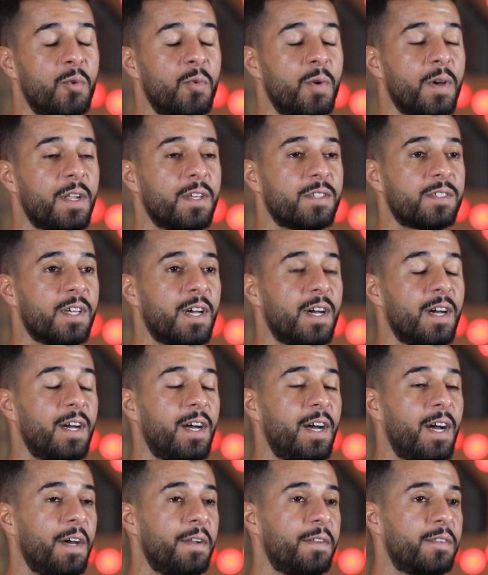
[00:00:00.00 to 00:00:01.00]

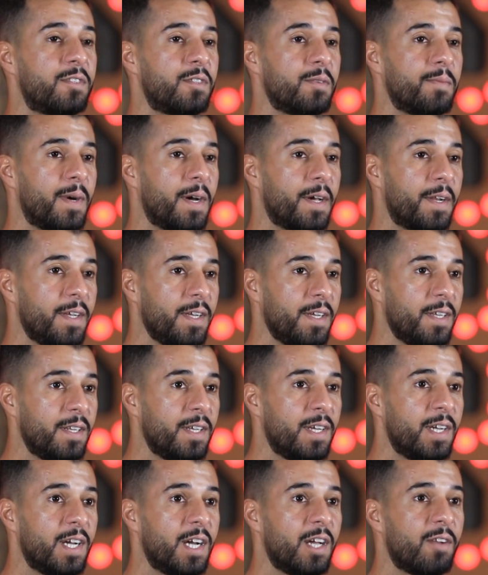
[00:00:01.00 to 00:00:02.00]
ونصائح عن التمارين
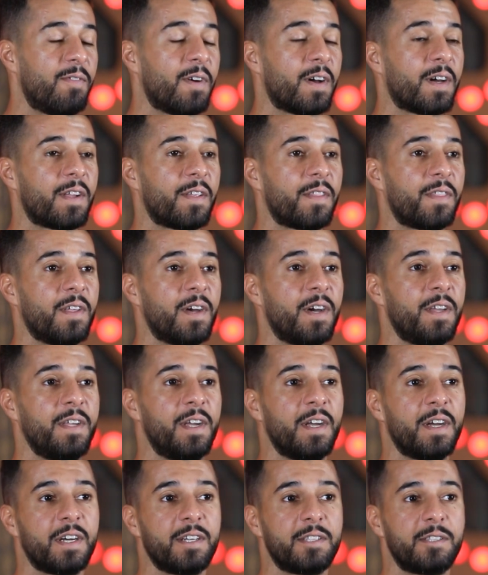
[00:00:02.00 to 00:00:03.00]
الفقرة
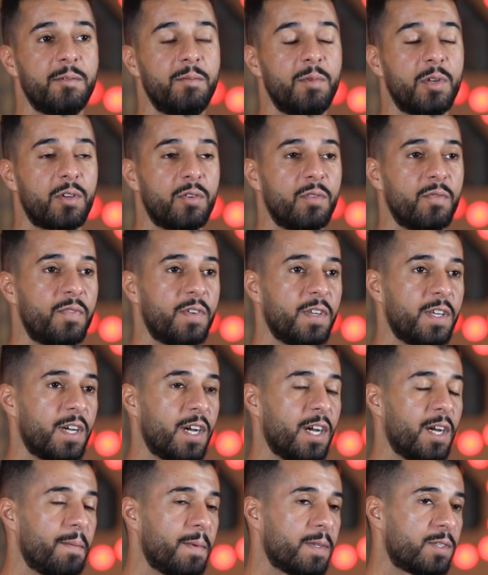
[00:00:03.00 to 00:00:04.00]
الثانية نقدم لكم
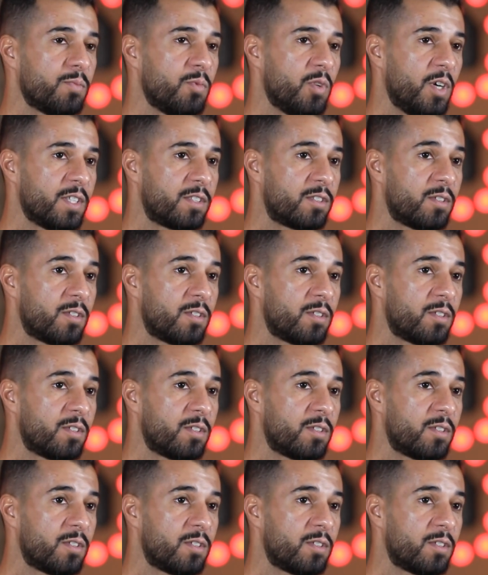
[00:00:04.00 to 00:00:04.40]
فيها مجموعة